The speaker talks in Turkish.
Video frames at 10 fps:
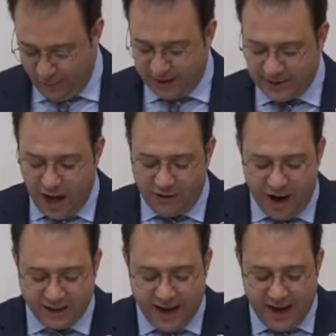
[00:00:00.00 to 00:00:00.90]
Ve
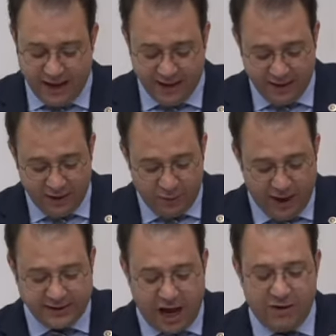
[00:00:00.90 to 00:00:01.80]
davada
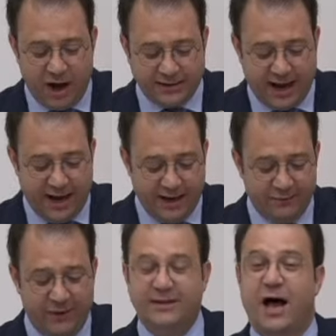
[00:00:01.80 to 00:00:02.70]
ve davada
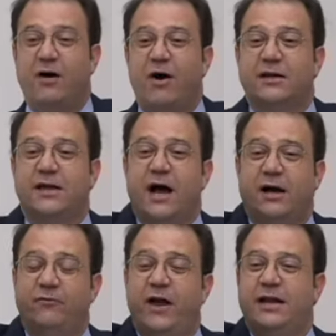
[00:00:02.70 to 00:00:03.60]
ve
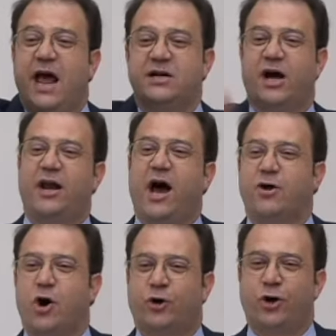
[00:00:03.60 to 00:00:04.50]
davada verilen
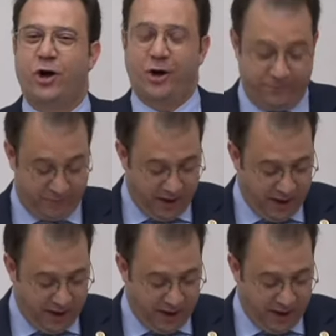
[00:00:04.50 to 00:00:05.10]
kararı okuyorum.